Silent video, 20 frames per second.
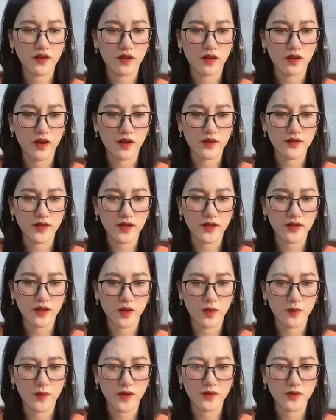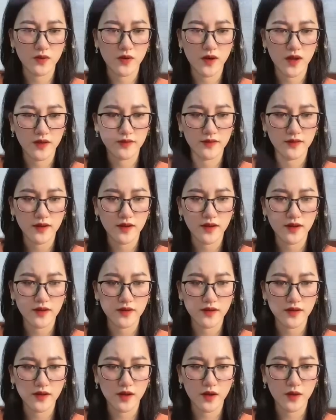có gọi tên cậu bao nhiêu lần
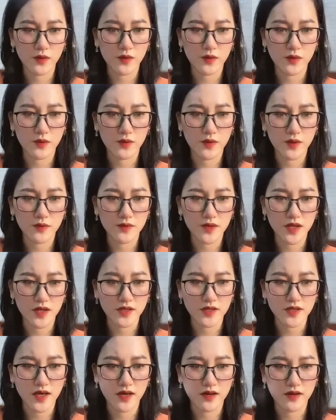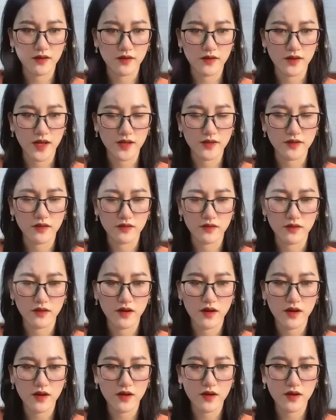Thì cậu cũng không thể trả lời anh được
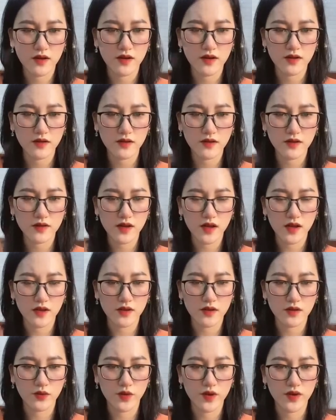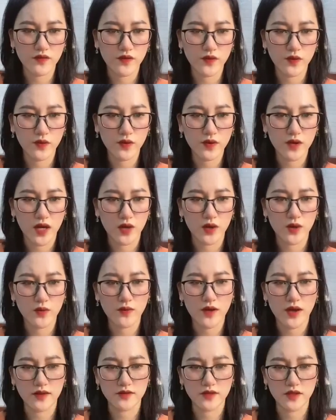nữa Cơ thể từ huy vũ càng lúc
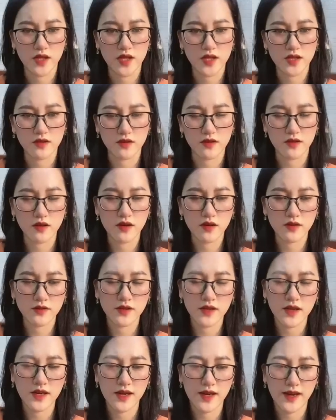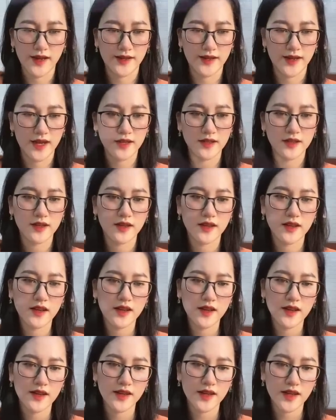càng trở nên cứng hơn Lạnh ngắt
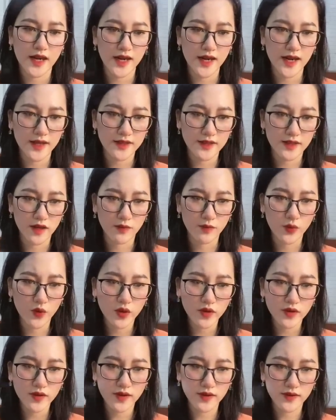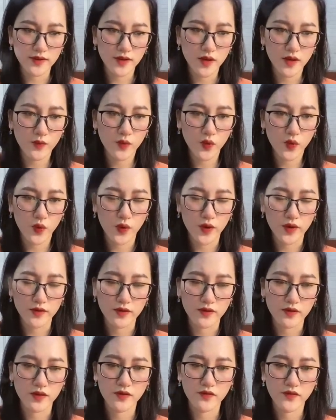Cái lạnh thấm buốt tận tim của
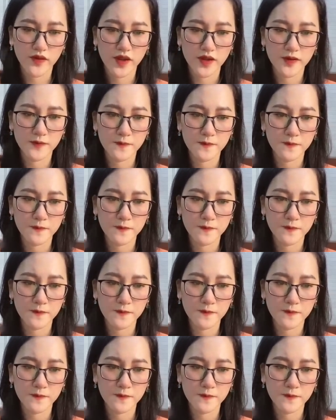từ ngưng viên